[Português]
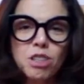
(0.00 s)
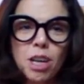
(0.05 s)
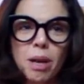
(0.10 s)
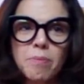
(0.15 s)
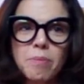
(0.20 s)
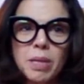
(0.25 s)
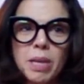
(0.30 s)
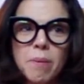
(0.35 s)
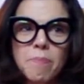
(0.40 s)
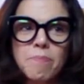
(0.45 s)
acho que a
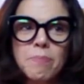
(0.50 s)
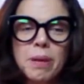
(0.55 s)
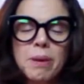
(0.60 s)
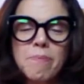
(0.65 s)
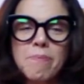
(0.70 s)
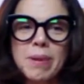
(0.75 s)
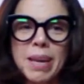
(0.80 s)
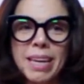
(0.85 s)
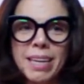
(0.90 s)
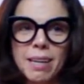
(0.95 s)
minha
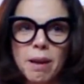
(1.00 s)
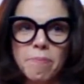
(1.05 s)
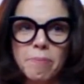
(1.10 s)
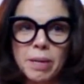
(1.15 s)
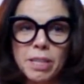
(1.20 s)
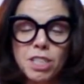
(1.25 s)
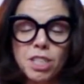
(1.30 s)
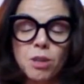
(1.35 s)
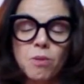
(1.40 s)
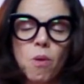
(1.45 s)
primeira
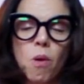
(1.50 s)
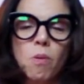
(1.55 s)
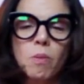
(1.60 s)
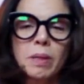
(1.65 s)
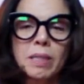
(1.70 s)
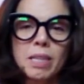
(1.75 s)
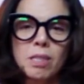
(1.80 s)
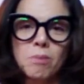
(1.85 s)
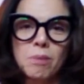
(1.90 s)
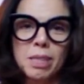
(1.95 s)
paixão, ou
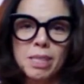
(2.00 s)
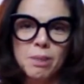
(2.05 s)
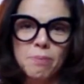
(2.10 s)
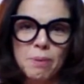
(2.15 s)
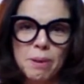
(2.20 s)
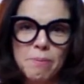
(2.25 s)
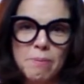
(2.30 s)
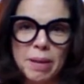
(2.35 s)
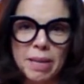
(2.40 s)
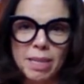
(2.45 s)
uma das minhas
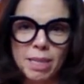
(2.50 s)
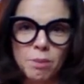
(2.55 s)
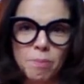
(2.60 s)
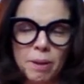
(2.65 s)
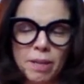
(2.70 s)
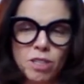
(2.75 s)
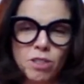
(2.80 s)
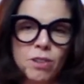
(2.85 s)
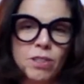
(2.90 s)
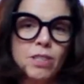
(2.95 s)
primeiras
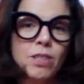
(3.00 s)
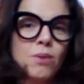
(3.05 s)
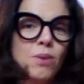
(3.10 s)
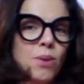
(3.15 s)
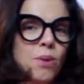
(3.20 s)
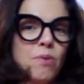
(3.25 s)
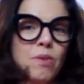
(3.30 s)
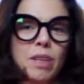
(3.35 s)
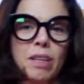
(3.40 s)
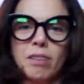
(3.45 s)
paixões, isso
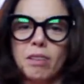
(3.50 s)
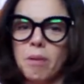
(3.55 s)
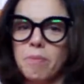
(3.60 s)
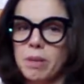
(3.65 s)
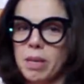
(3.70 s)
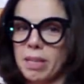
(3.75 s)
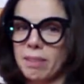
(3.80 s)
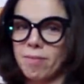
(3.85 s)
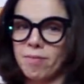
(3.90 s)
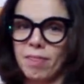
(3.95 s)
eu tô falando da
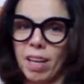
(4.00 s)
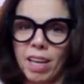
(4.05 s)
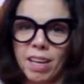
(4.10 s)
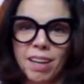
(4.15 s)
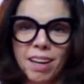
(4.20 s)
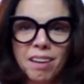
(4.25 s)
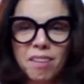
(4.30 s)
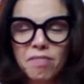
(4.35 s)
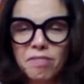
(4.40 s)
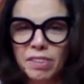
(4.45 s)
minha
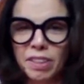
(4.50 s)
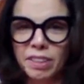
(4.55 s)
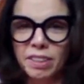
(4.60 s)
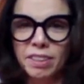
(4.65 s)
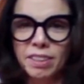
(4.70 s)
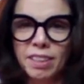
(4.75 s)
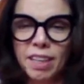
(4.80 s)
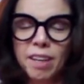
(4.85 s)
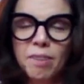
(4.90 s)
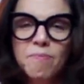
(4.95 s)
tenra
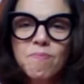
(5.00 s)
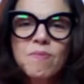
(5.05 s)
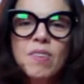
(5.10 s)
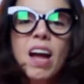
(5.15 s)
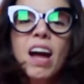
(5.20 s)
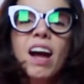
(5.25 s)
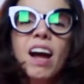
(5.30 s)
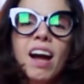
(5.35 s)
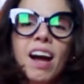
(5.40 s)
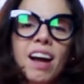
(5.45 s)
infância,
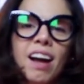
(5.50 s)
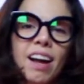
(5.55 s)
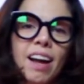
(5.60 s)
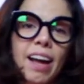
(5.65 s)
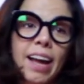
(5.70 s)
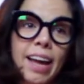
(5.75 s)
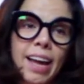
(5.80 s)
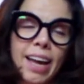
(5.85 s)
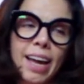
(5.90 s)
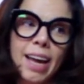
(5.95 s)

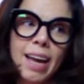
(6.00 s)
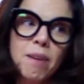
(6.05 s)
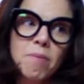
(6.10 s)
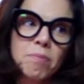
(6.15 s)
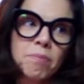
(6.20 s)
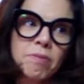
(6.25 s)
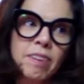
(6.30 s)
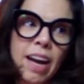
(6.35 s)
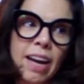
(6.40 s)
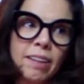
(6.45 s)
é,
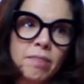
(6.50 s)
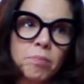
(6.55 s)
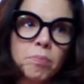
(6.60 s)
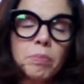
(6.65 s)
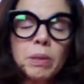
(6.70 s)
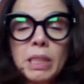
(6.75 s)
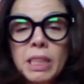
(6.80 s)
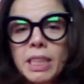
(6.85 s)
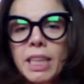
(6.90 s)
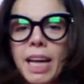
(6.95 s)
vai,
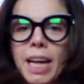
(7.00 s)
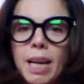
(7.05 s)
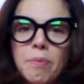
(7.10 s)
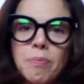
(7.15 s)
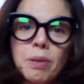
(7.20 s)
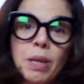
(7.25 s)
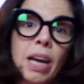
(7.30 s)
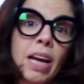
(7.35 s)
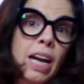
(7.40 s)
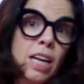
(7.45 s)
bi, né?
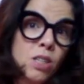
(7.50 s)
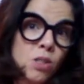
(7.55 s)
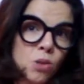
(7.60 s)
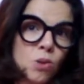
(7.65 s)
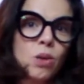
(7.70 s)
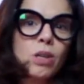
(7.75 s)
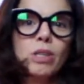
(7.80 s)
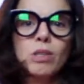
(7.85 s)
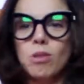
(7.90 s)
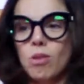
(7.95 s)
Porque
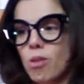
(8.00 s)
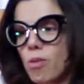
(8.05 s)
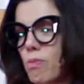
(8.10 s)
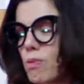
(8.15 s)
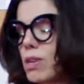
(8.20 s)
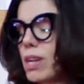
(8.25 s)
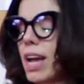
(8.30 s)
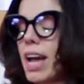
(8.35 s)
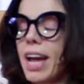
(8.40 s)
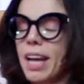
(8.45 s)
casou, casou com
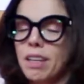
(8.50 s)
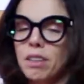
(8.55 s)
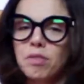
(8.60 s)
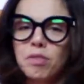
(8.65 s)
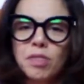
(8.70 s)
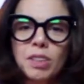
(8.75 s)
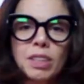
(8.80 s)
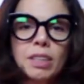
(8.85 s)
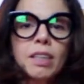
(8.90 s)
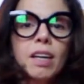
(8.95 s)
mulher,
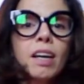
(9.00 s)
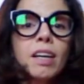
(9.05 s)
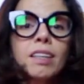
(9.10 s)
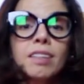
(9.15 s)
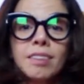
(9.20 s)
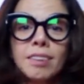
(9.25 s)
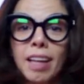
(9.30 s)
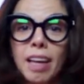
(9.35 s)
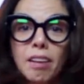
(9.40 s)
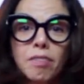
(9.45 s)
enfim
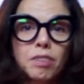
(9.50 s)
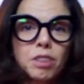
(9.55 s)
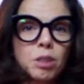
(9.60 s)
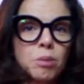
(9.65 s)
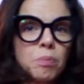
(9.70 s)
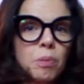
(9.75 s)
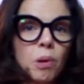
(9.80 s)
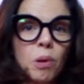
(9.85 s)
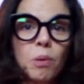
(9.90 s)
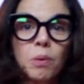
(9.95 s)

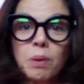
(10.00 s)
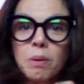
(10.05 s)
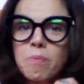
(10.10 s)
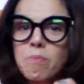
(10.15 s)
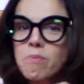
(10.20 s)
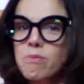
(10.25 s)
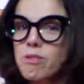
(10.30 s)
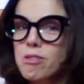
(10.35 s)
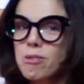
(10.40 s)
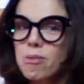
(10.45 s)
David Bowie,
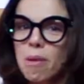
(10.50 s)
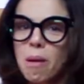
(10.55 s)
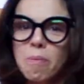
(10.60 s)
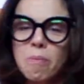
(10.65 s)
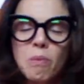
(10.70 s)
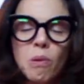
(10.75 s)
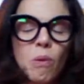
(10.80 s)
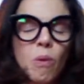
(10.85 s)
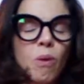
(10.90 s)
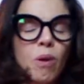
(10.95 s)
muito
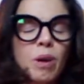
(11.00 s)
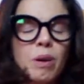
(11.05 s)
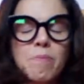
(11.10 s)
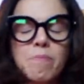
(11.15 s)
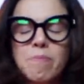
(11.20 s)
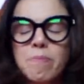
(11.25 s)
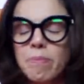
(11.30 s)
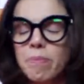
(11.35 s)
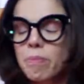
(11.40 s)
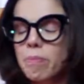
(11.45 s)
amor,
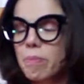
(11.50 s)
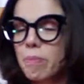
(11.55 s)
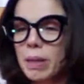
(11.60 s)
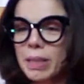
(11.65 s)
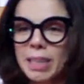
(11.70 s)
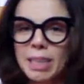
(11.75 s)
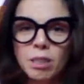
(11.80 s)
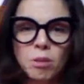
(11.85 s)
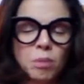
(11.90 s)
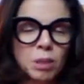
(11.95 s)

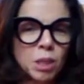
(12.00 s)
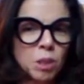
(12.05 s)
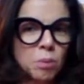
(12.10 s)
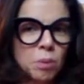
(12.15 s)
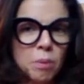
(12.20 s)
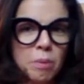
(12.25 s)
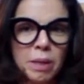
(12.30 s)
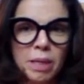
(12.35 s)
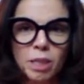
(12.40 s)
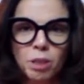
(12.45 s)
uma das minhas
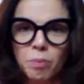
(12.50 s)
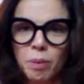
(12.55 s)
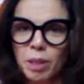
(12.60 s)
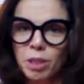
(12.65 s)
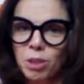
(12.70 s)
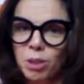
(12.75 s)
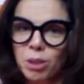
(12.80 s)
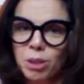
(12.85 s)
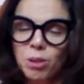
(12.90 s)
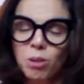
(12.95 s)
primeiras
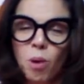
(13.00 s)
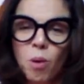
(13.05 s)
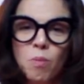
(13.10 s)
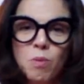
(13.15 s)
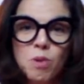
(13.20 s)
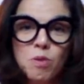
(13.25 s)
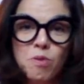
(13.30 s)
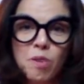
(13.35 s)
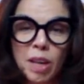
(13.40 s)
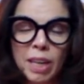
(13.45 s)
paixões,
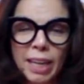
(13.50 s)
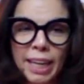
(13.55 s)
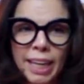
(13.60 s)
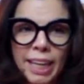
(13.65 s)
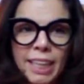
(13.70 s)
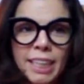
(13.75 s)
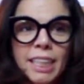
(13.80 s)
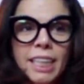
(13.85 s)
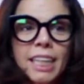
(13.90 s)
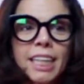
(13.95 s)
como eu
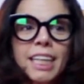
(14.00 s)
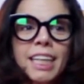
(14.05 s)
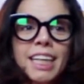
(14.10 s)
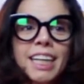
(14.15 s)
falei.